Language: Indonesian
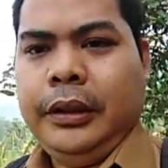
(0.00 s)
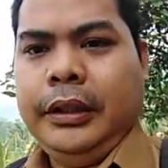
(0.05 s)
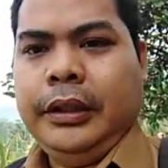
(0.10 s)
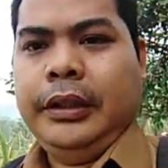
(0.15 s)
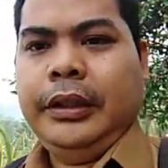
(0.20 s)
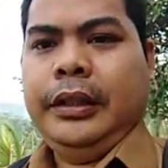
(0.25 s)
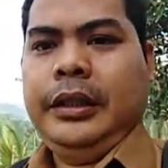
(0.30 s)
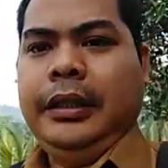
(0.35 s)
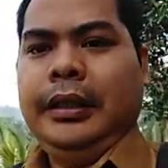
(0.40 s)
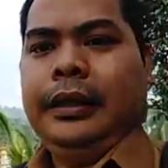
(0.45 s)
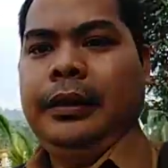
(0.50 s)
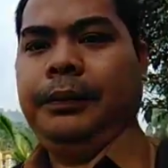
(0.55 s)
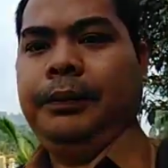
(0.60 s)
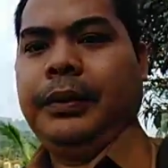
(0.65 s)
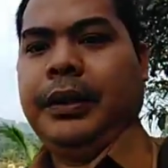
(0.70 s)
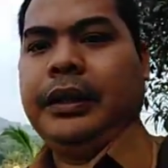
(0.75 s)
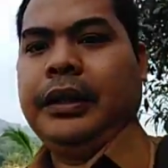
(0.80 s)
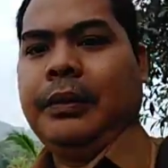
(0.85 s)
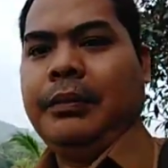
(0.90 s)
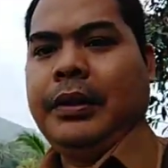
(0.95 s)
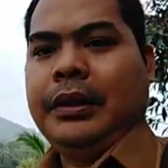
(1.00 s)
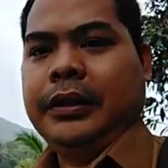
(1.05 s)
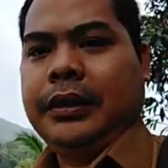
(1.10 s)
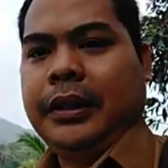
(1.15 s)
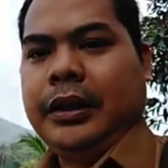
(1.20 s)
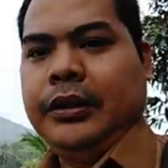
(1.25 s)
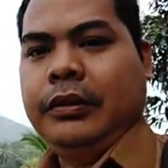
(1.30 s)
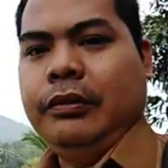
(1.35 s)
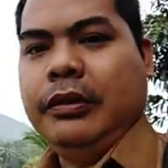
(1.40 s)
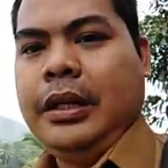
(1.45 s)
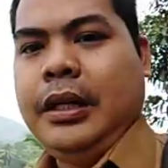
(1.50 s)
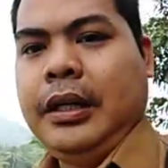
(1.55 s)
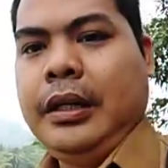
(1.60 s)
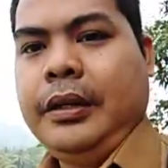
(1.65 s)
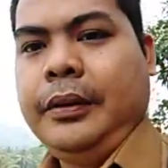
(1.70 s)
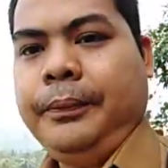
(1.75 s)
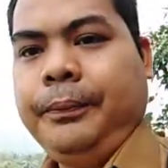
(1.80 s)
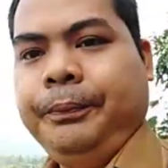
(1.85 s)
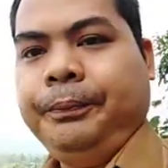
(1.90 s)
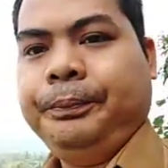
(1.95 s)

ini pertama saya juga